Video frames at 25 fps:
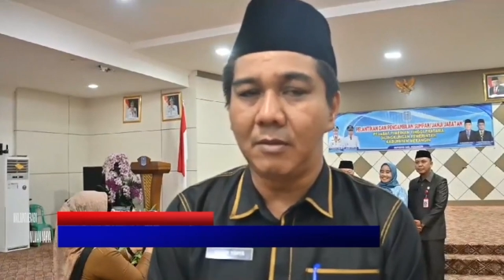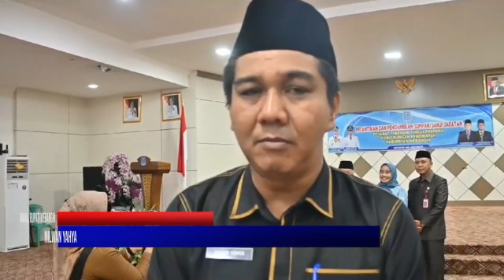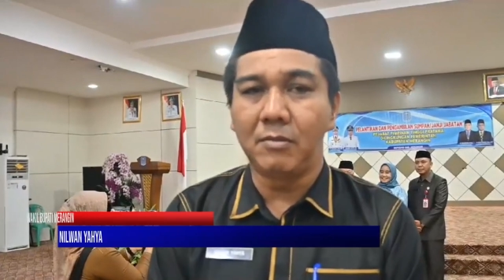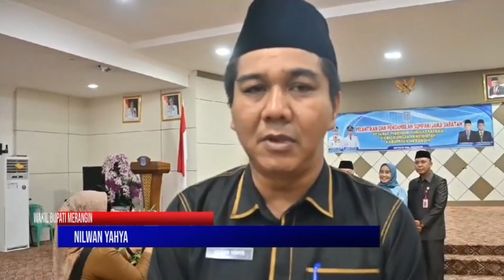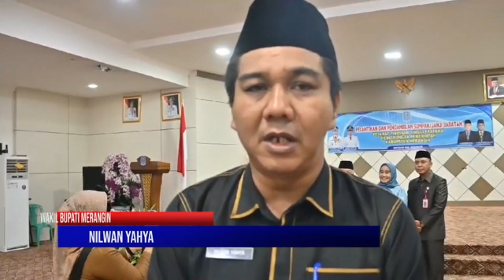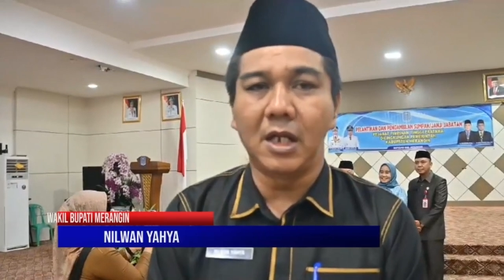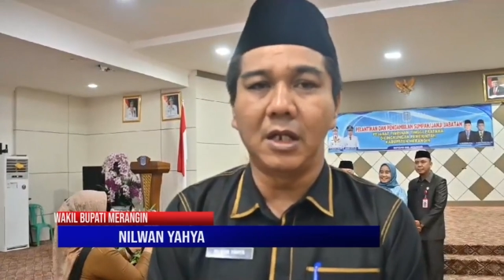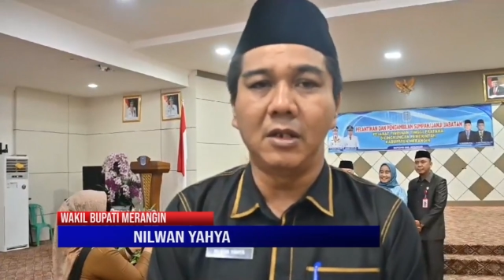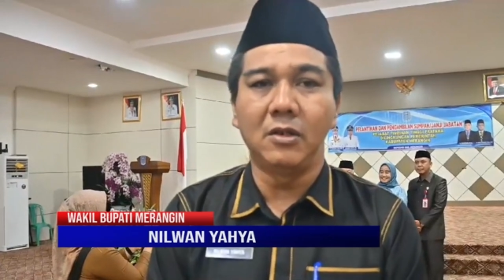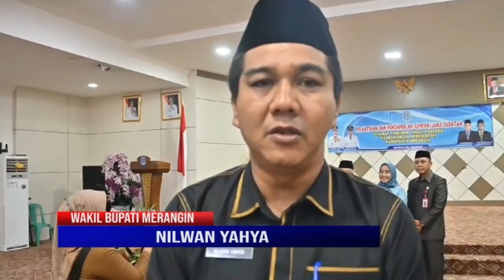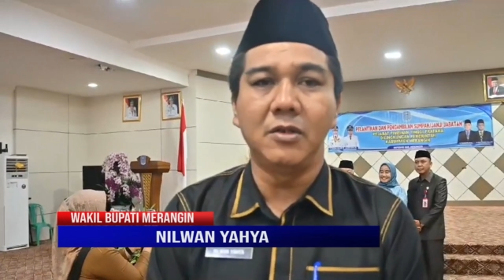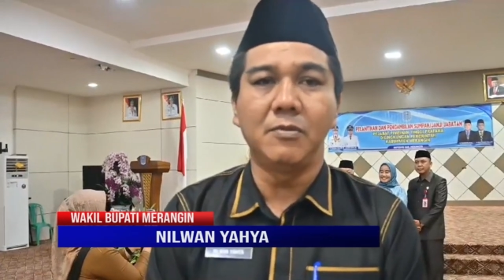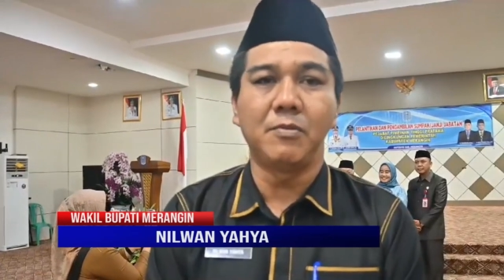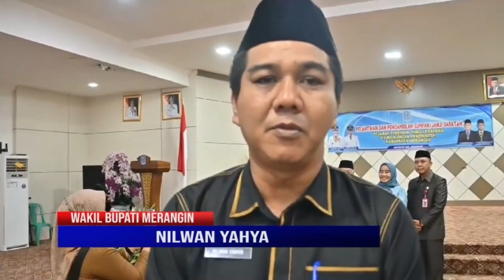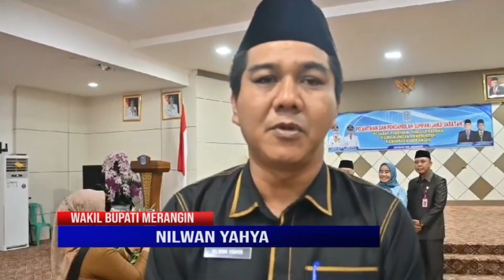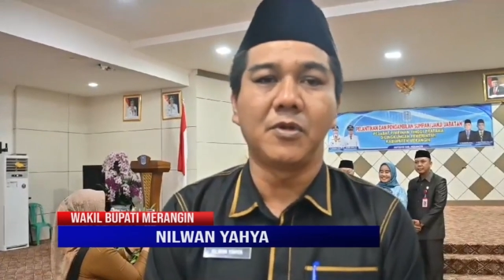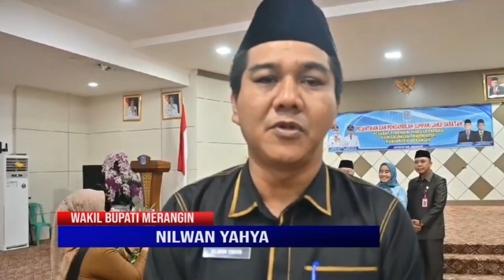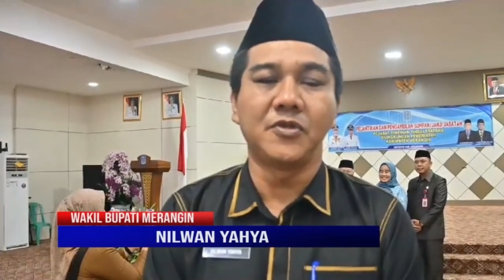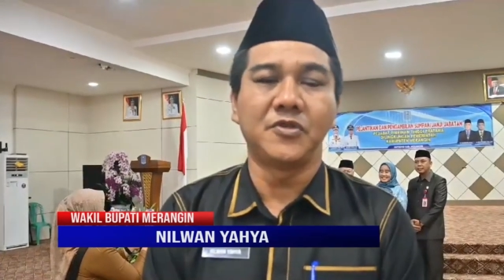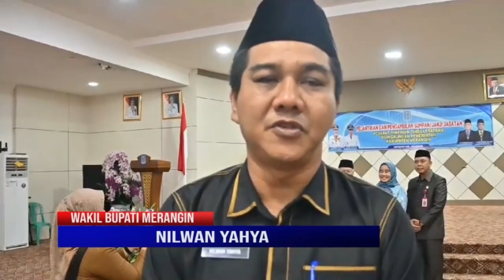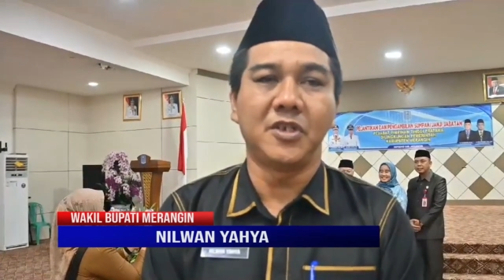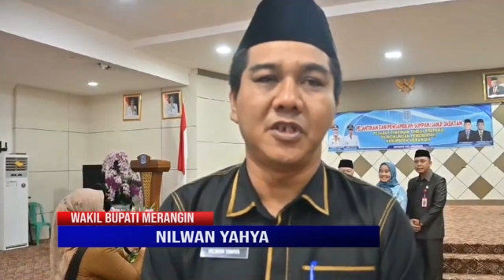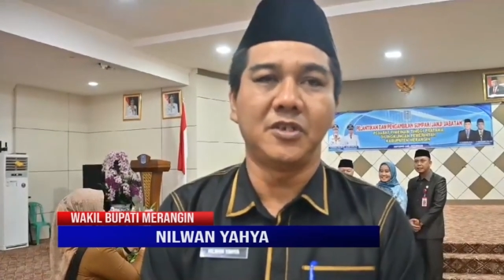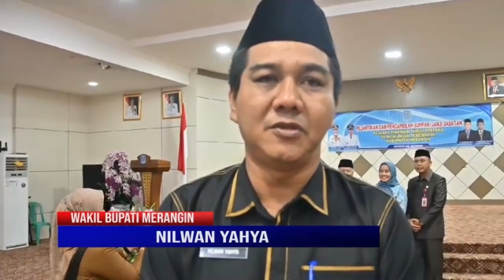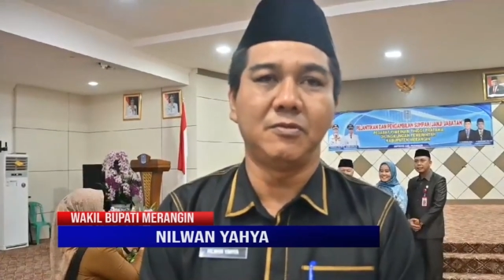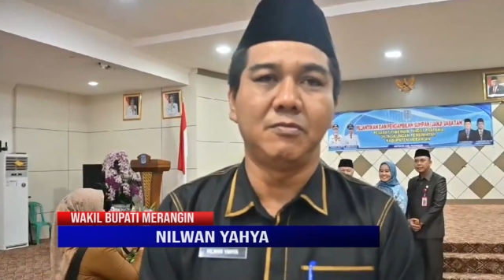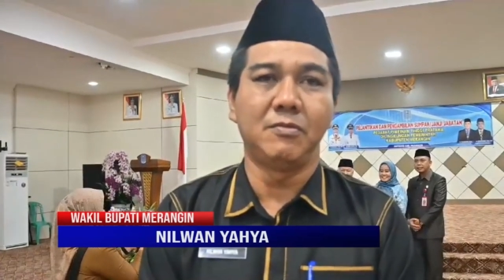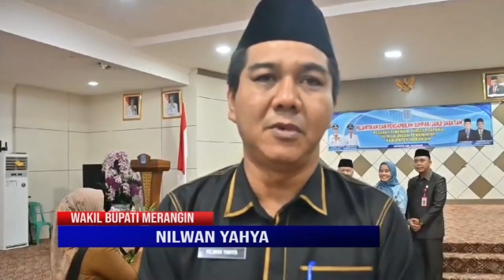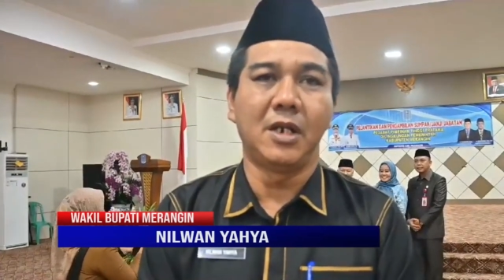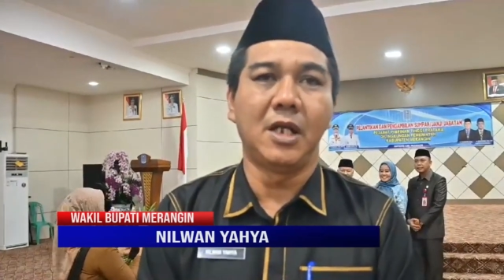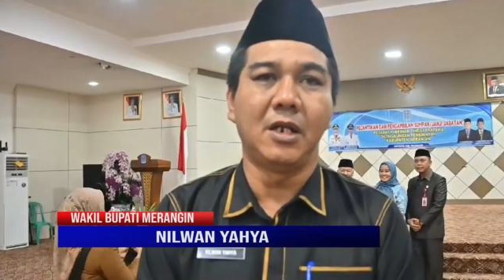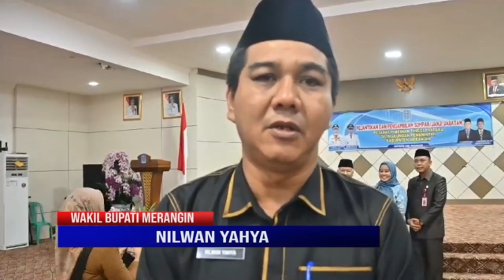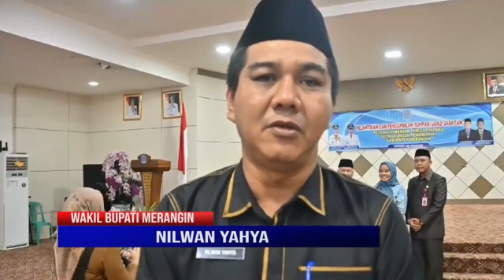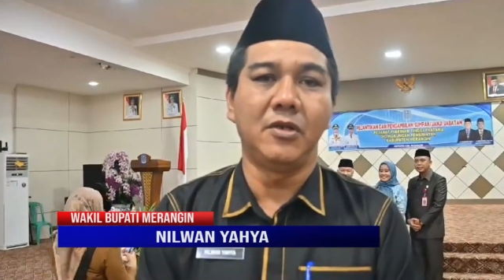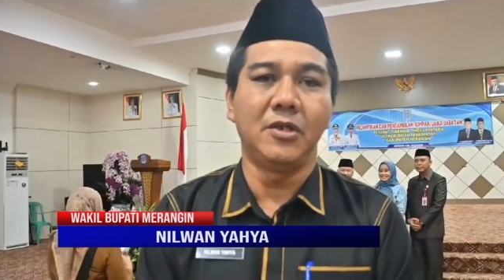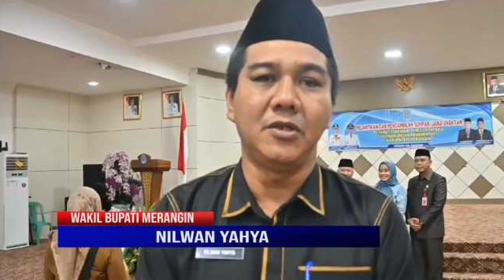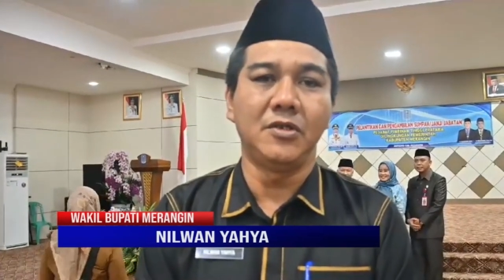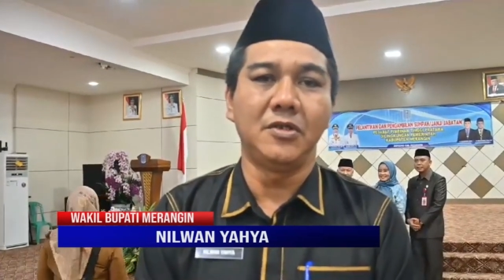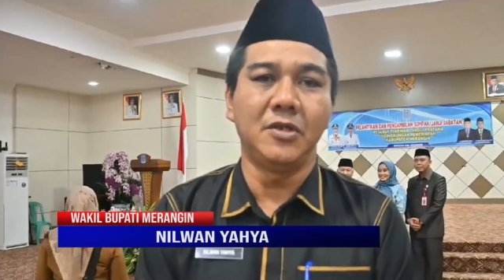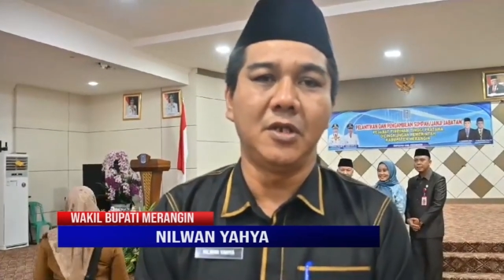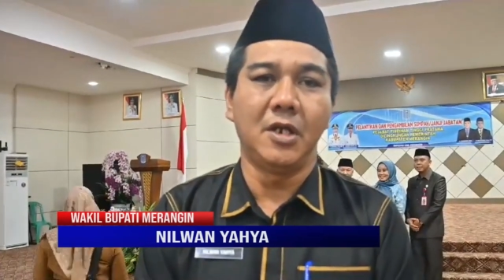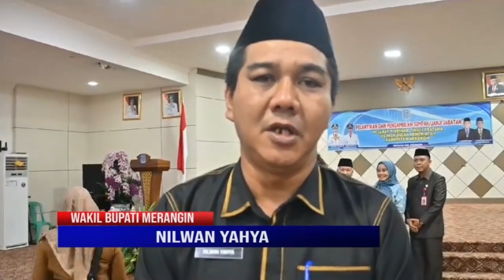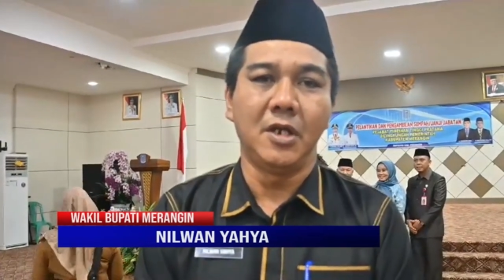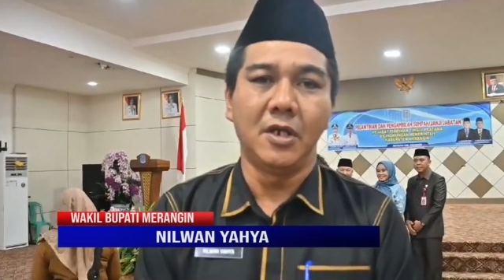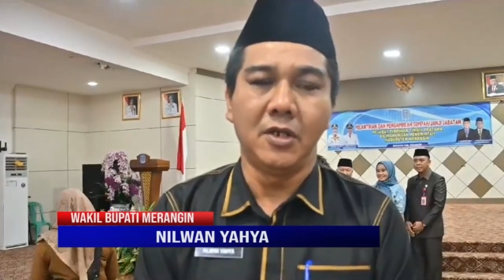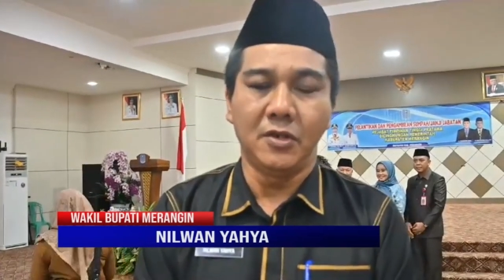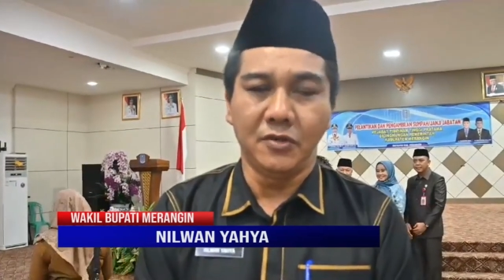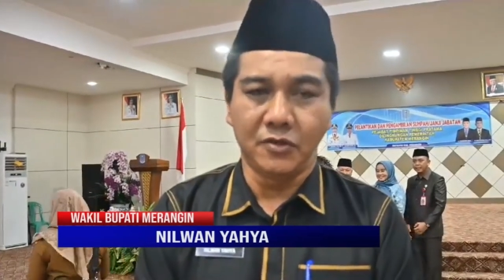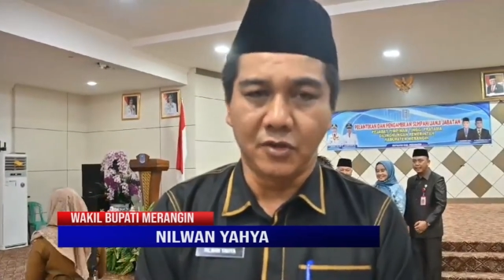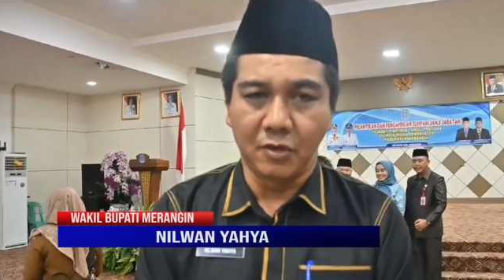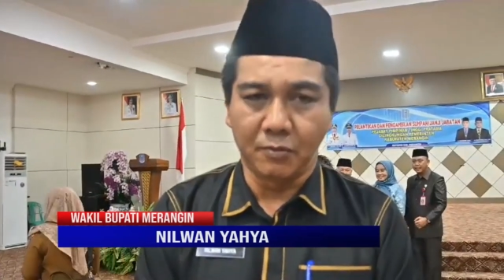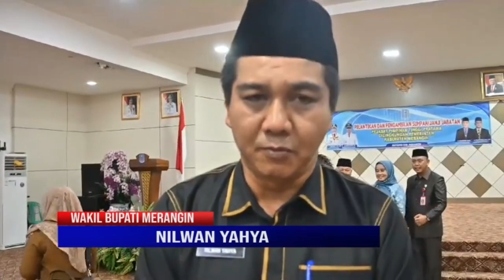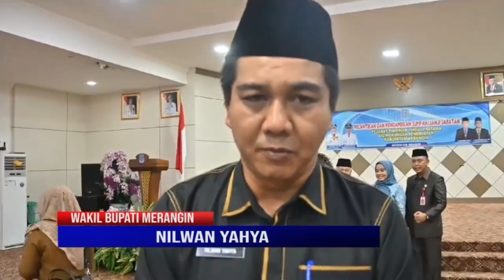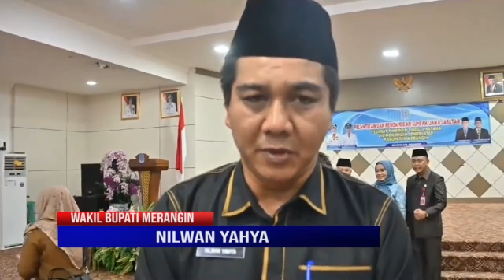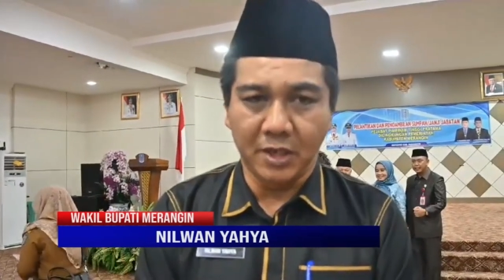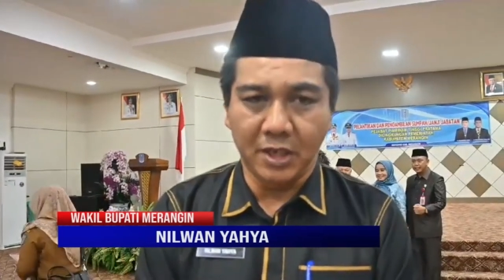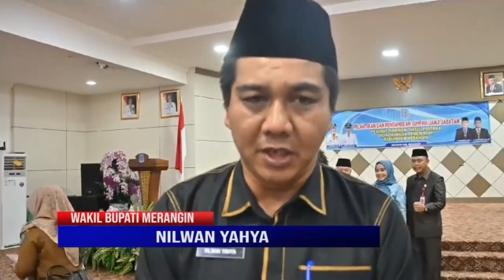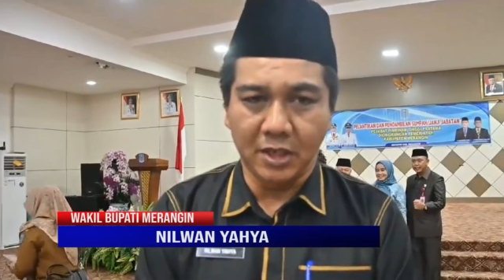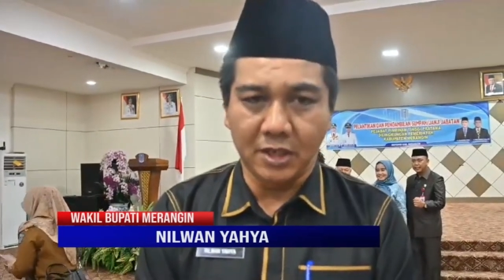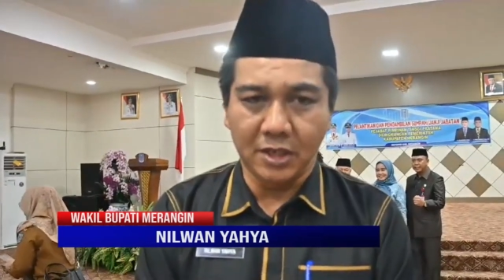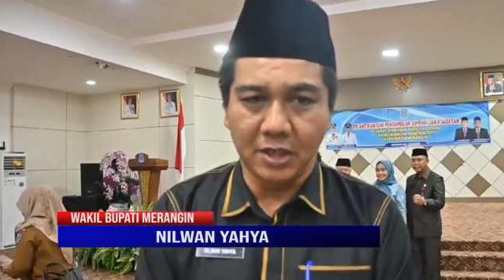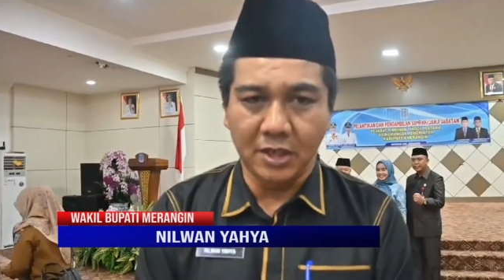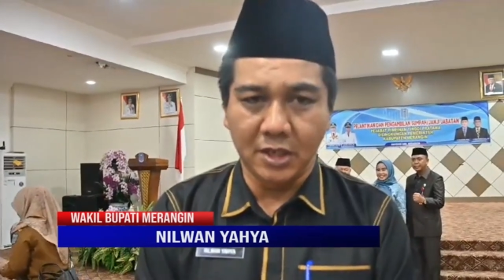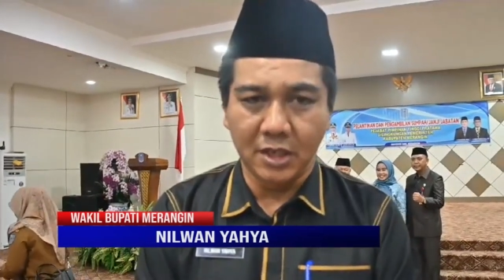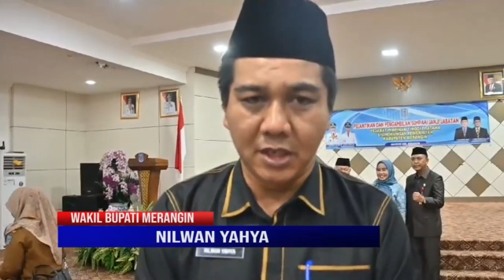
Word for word: melalui proses melalui Jopin.